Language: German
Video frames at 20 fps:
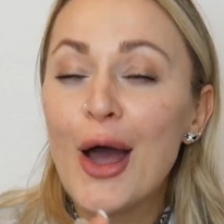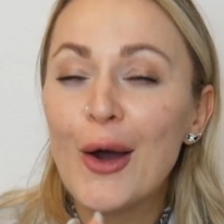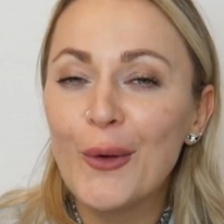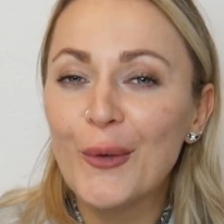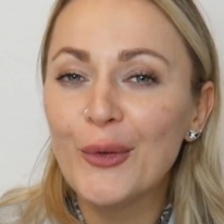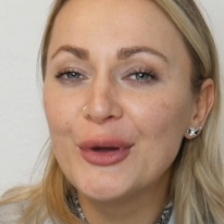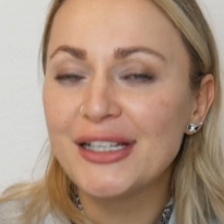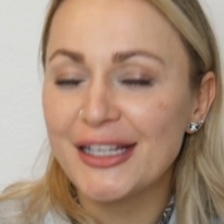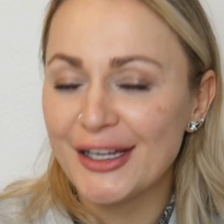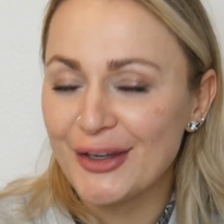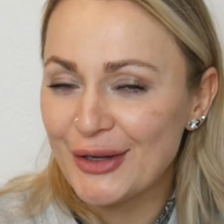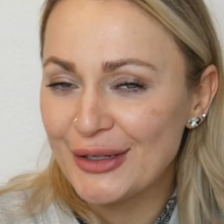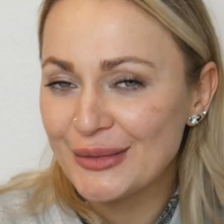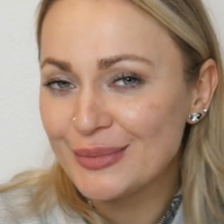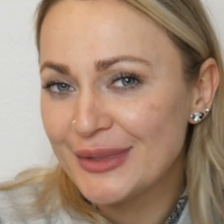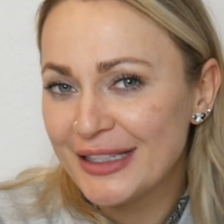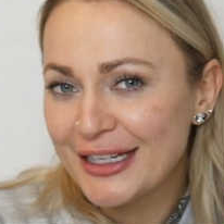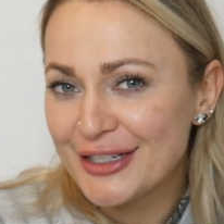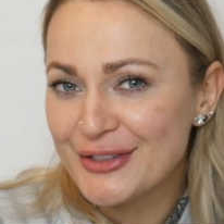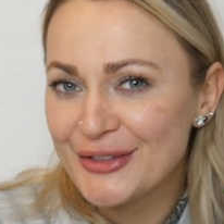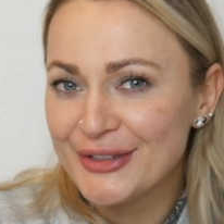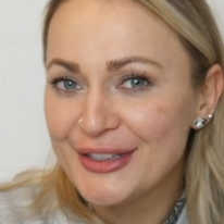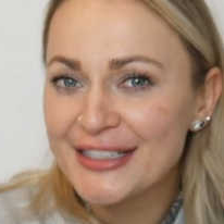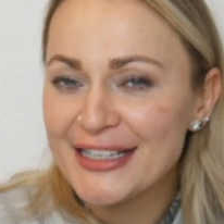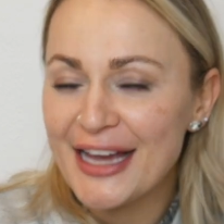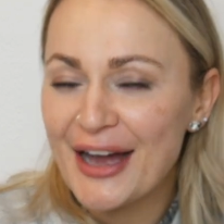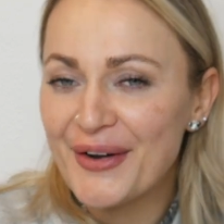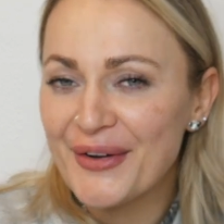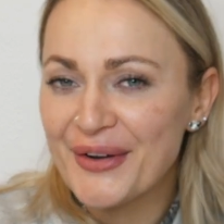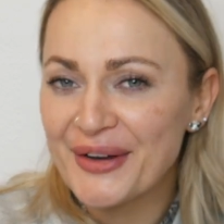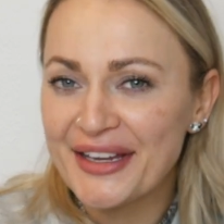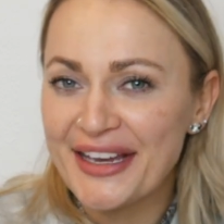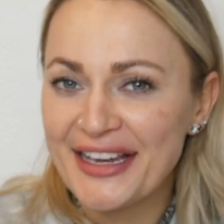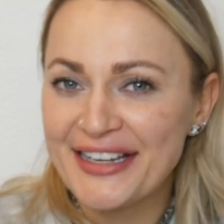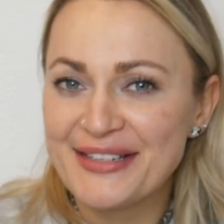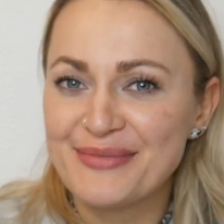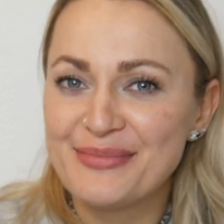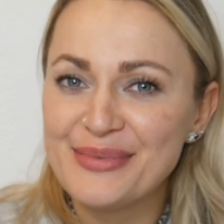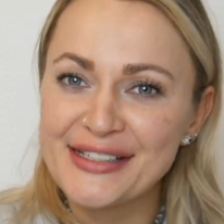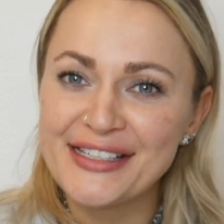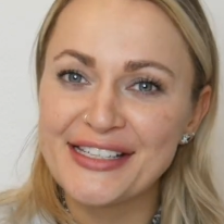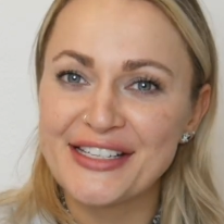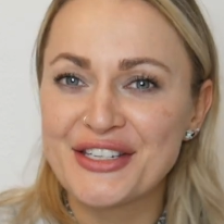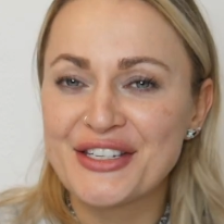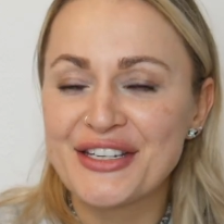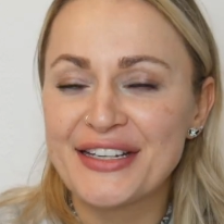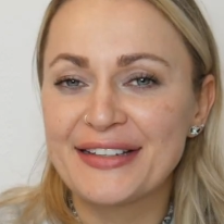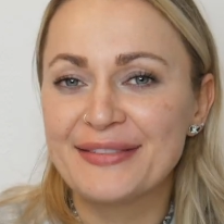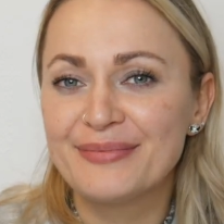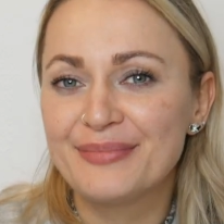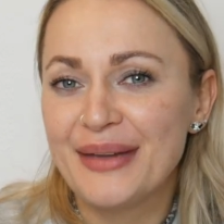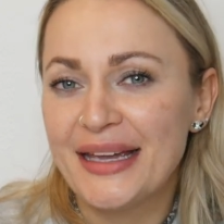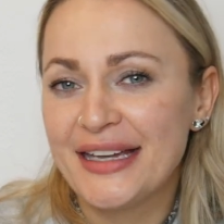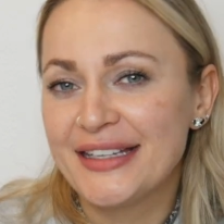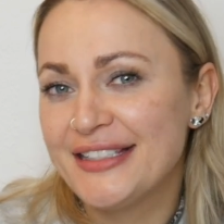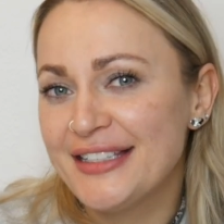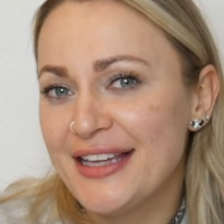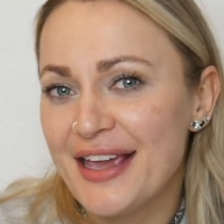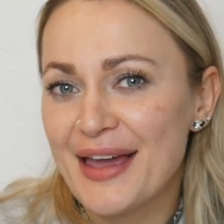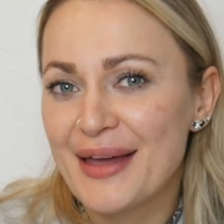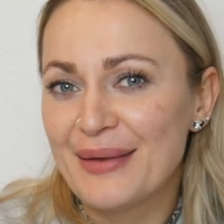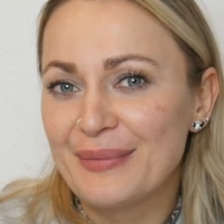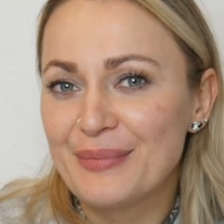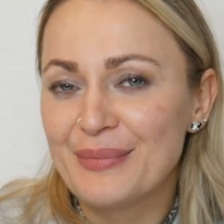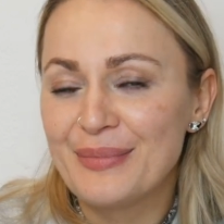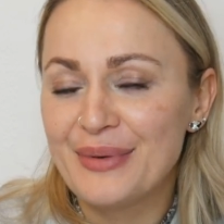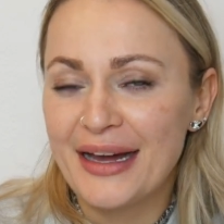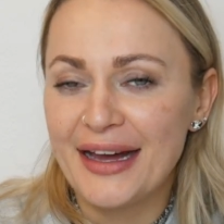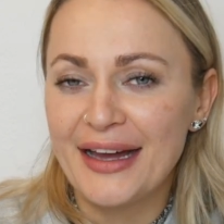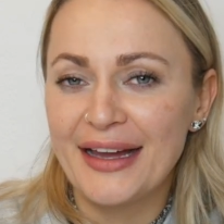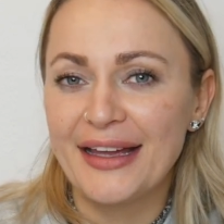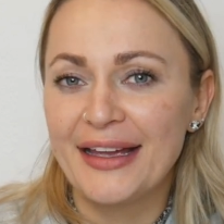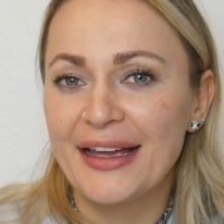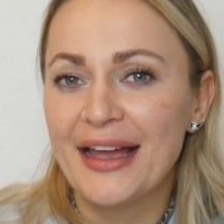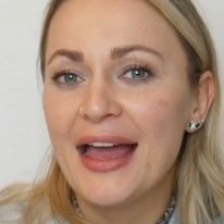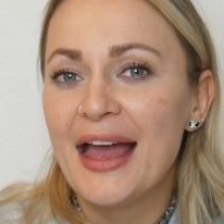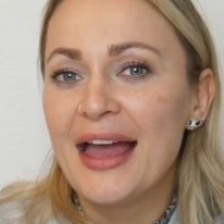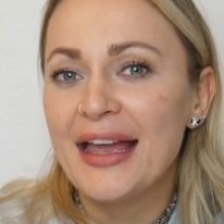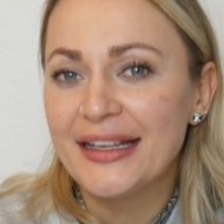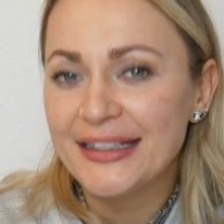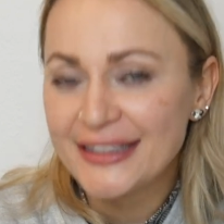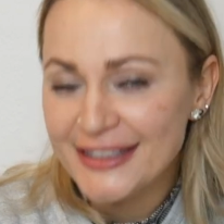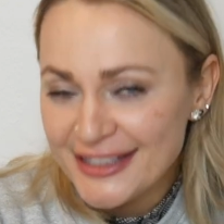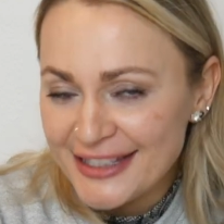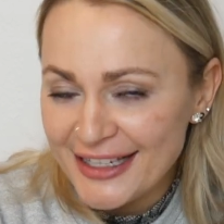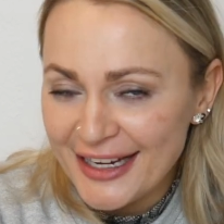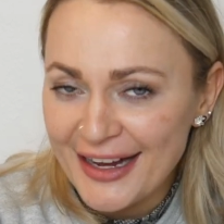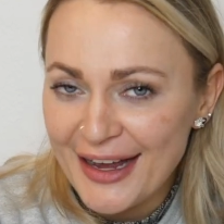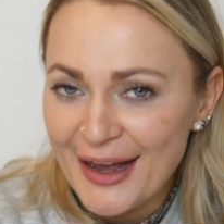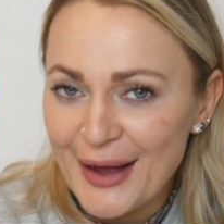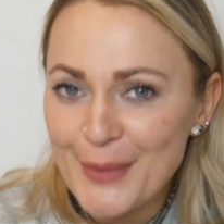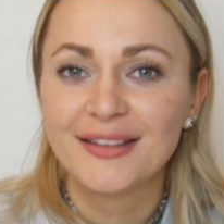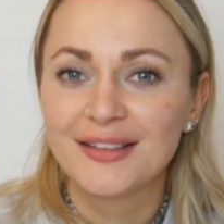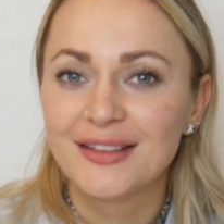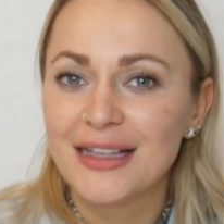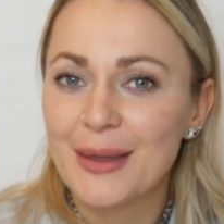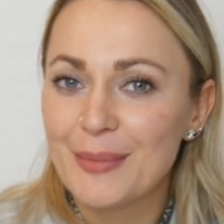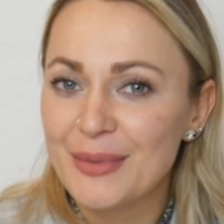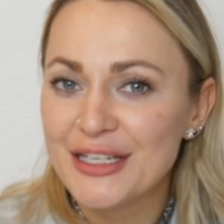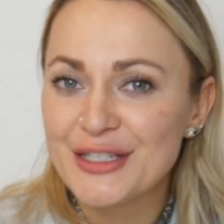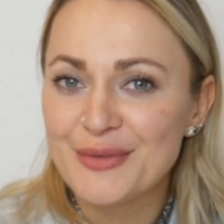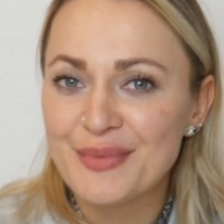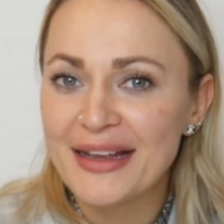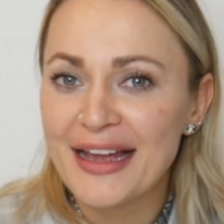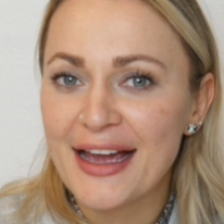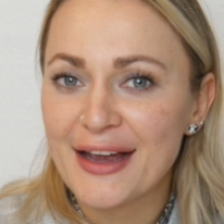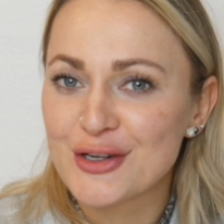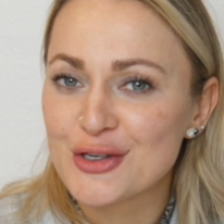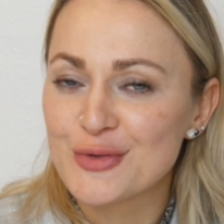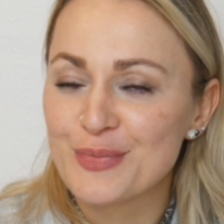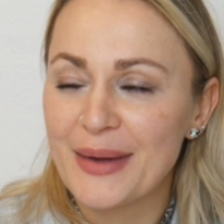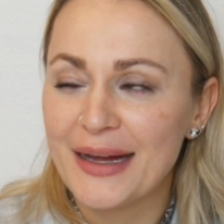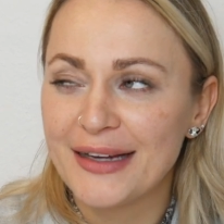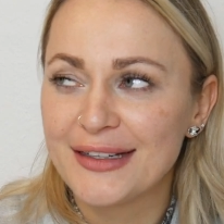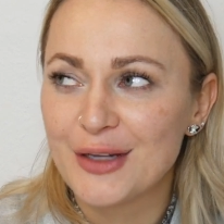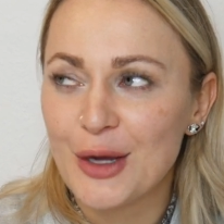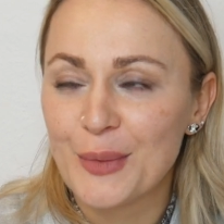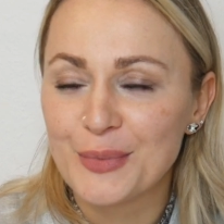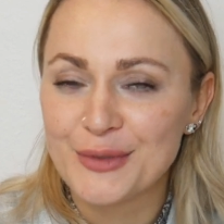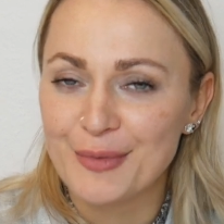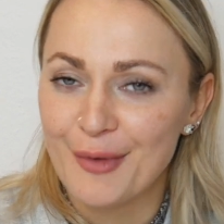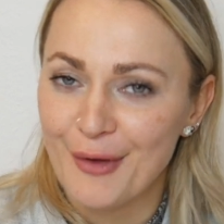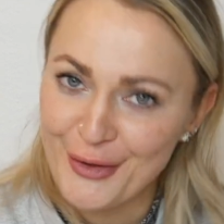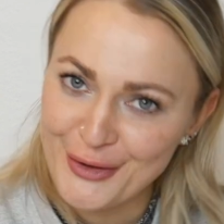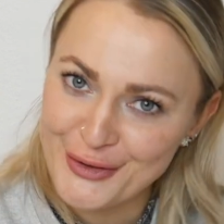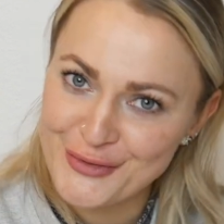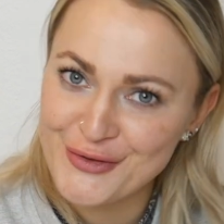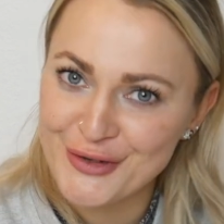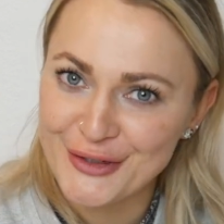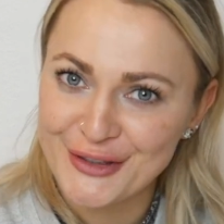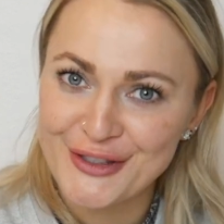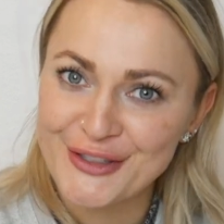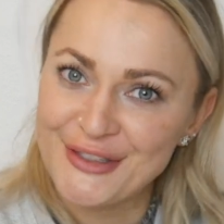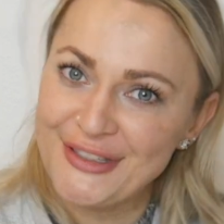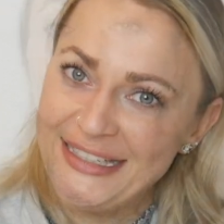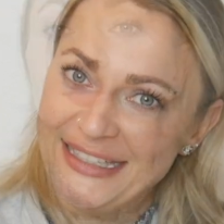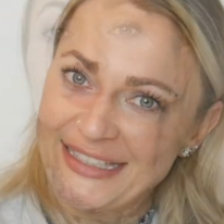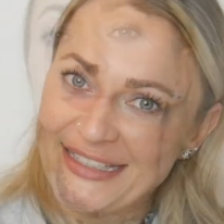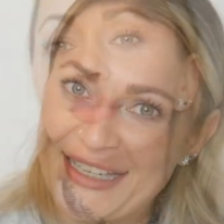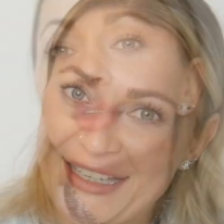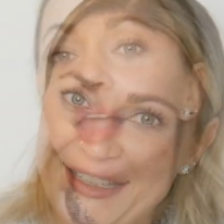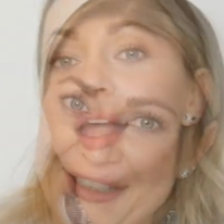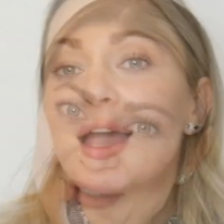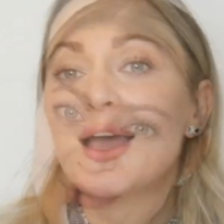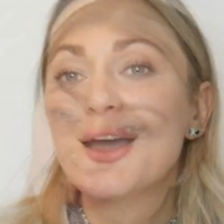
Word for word: Und ihr könnt mir natürlich auch gerne Bilder schicken per DM bei Instagram. Da bin ich mega gespannt, ob es bei euch funktioniert hat.